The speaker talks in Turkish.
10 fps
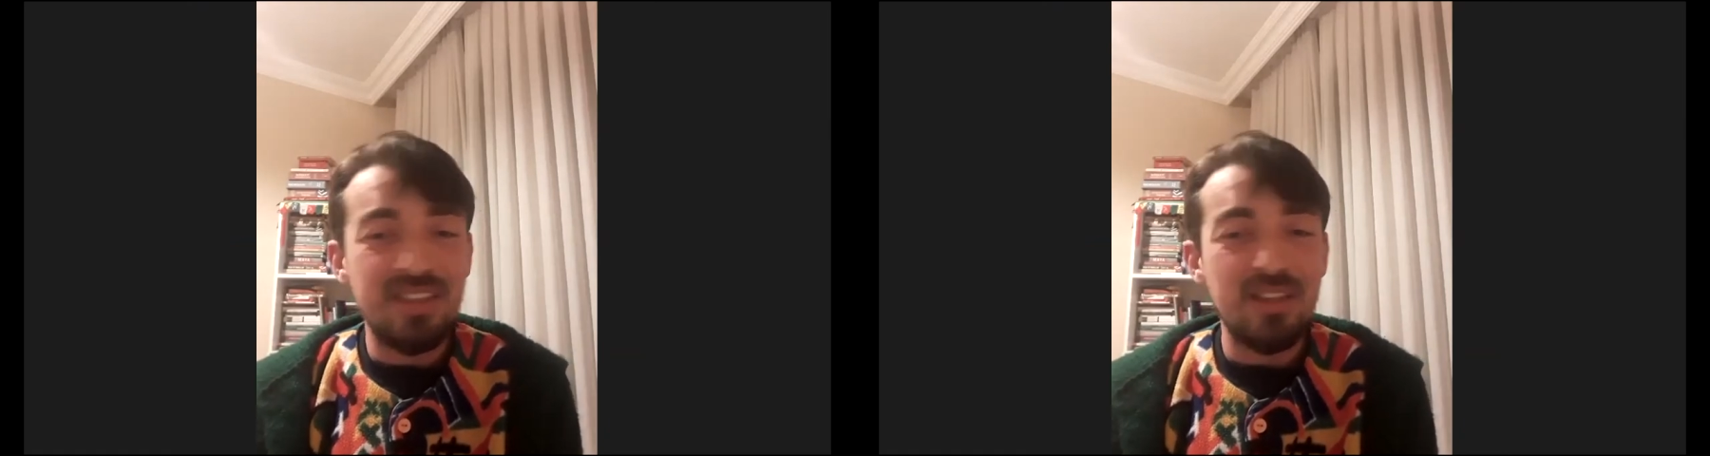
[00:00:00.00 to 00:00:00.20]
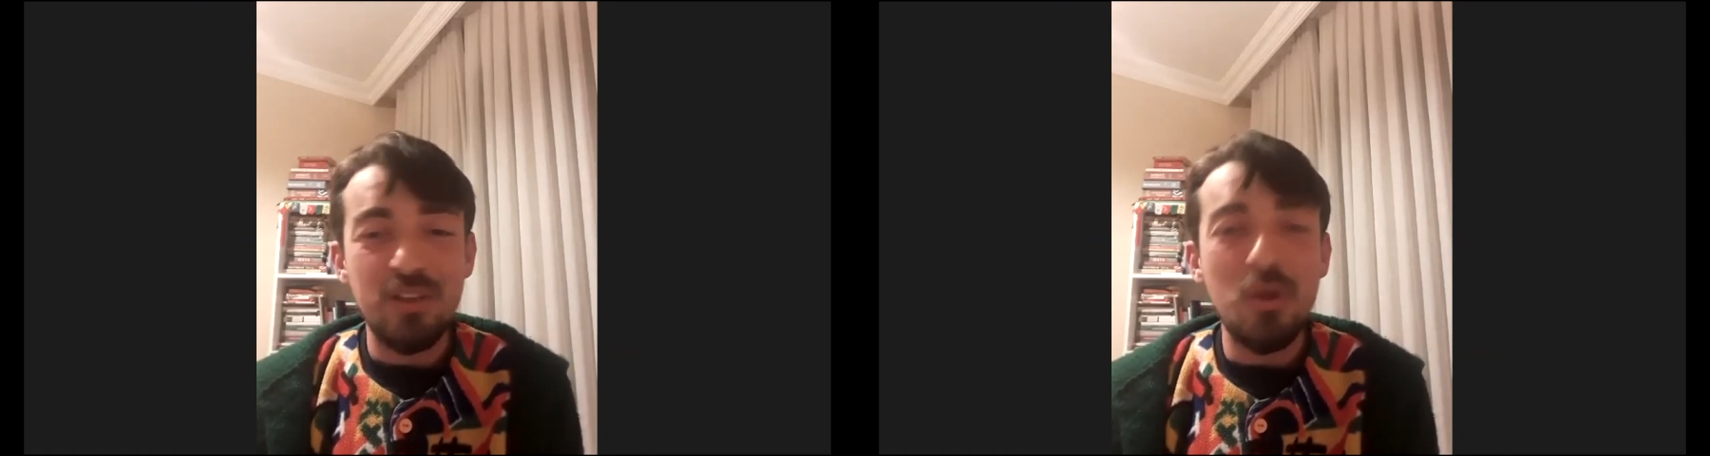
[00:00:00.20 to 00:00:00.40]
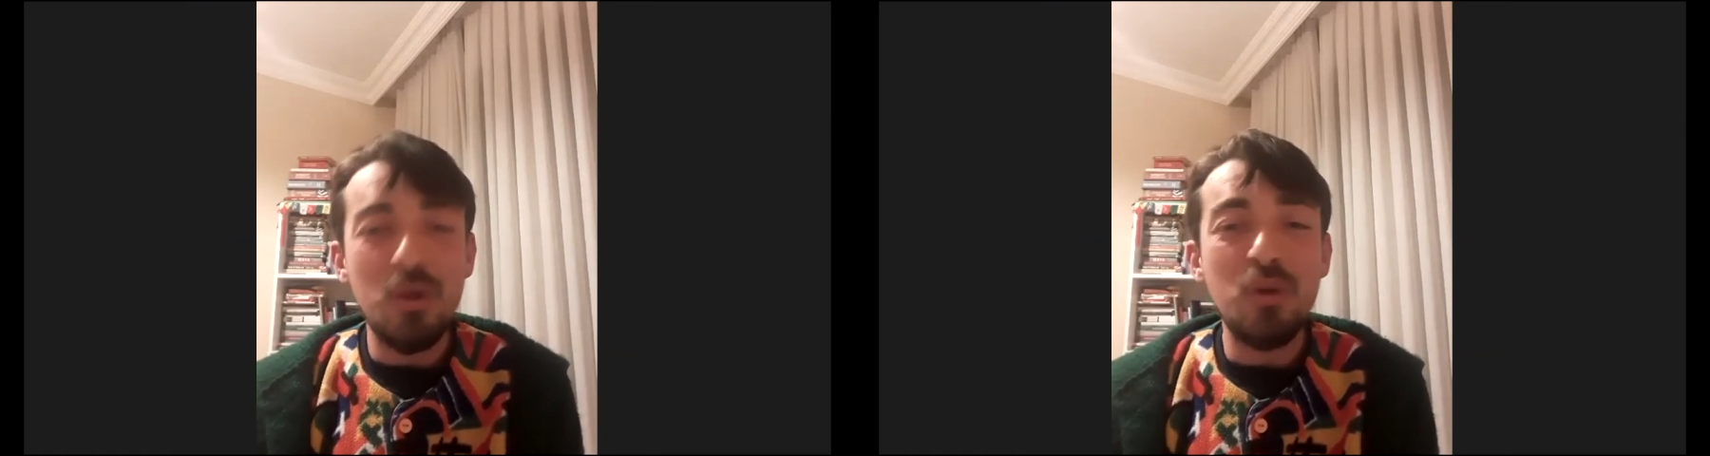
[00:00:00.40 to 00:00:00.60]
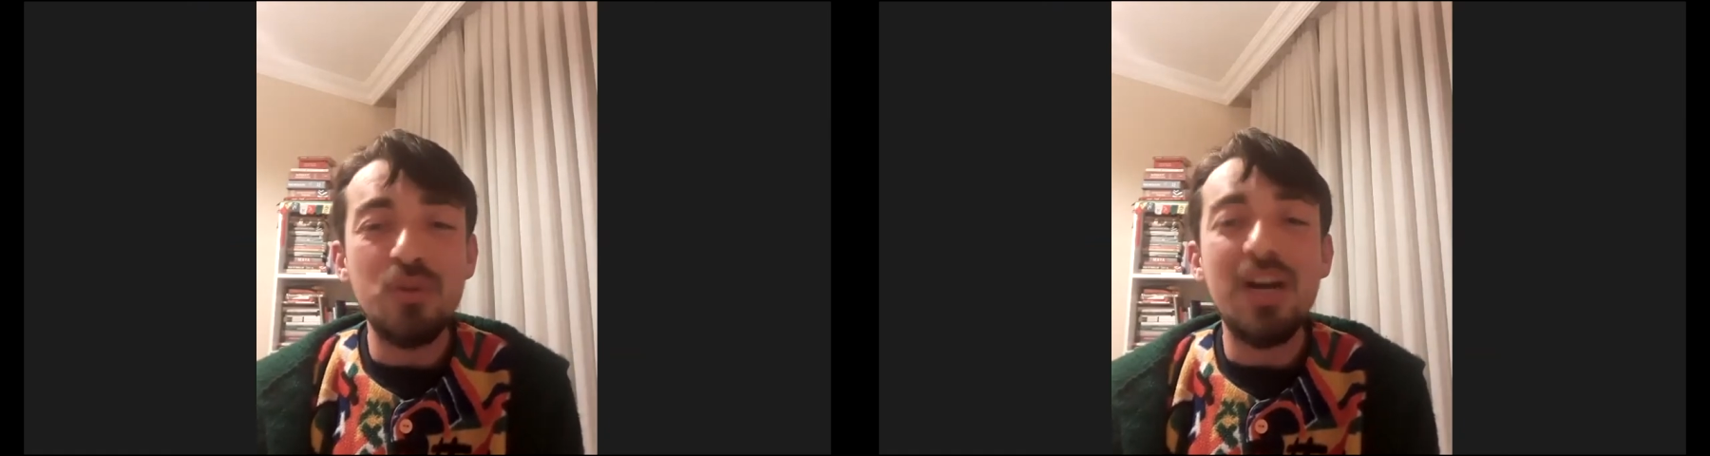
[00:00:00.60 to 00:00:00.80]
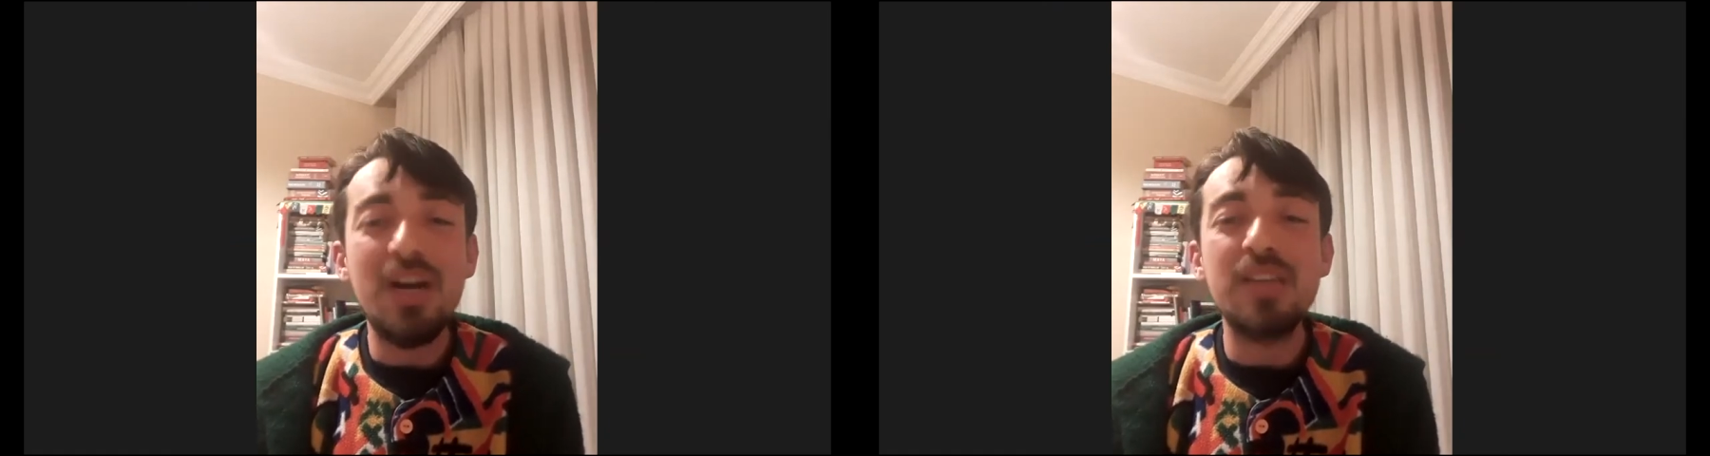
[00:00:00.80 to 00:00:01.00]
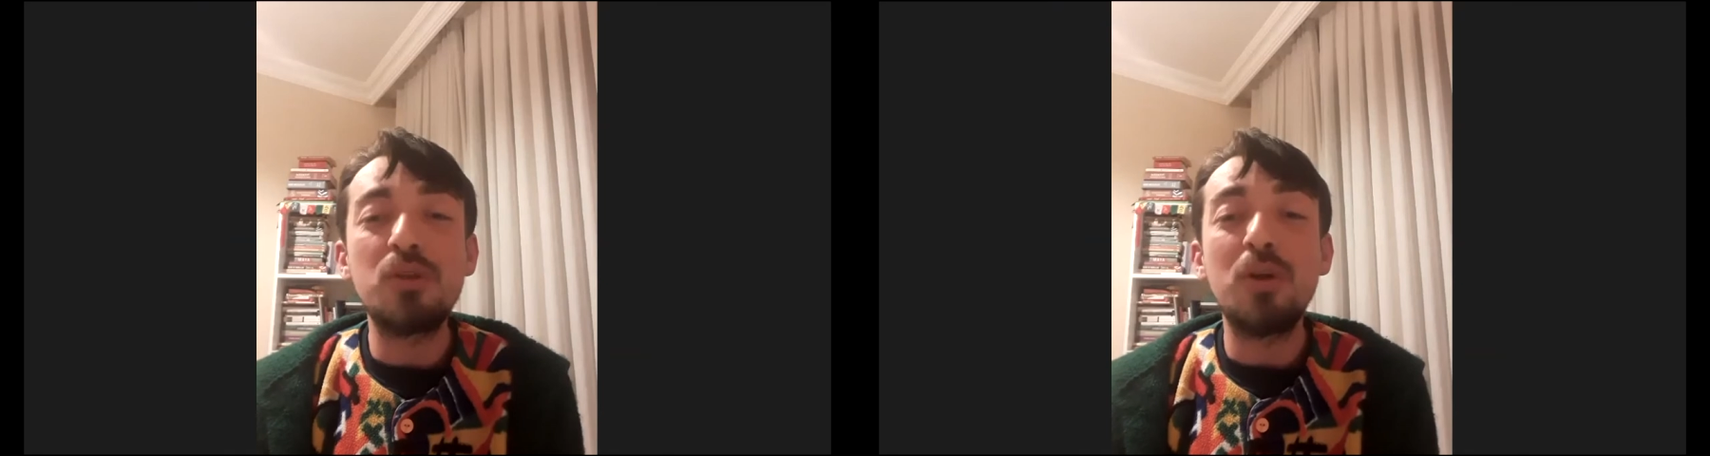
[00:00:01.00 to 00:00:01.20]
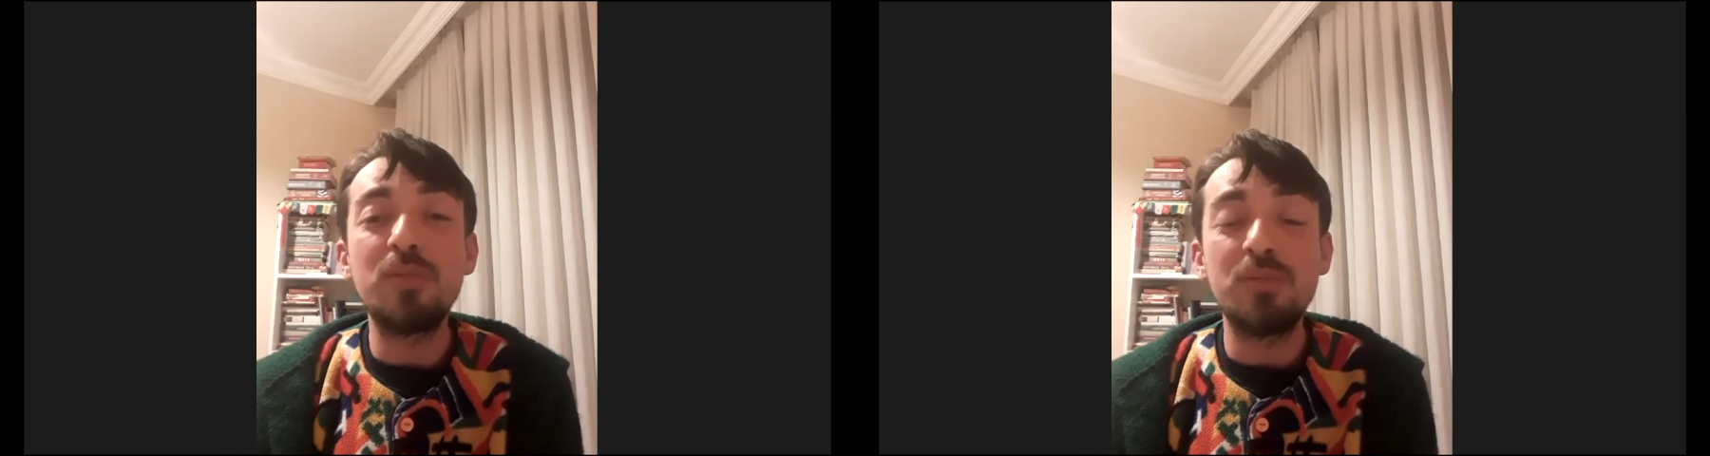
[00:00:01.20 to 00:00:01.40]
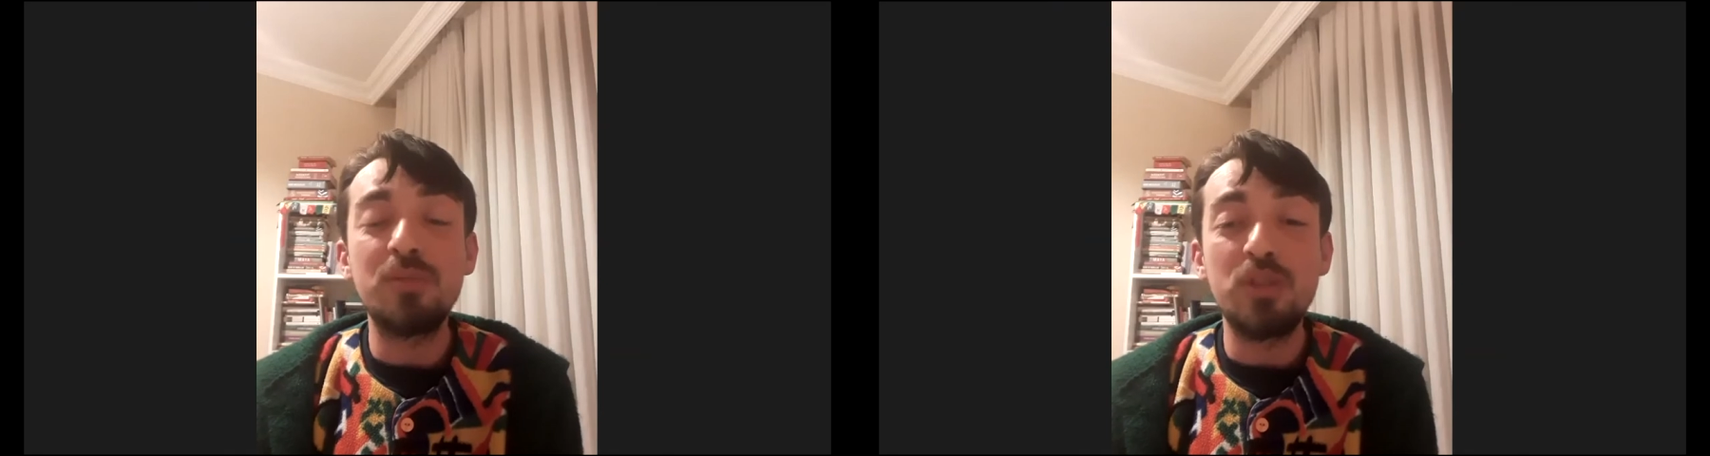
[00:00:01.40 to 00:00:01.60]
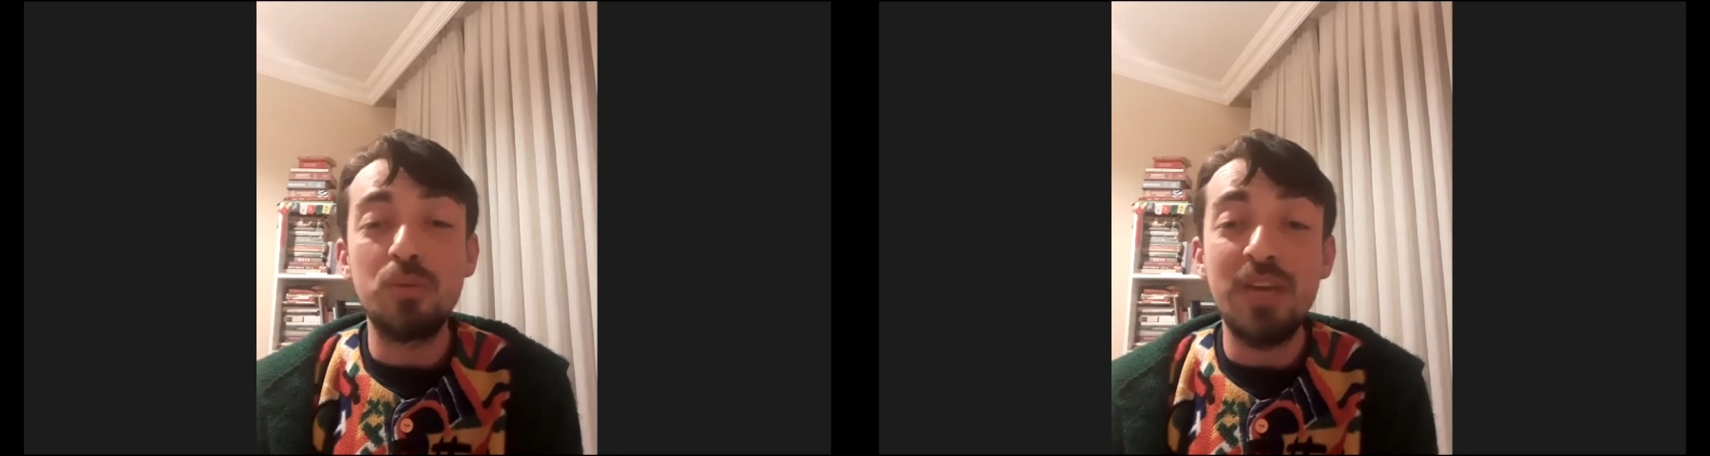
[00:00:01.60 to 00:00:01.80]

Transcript: Gönlü razı olmamış bu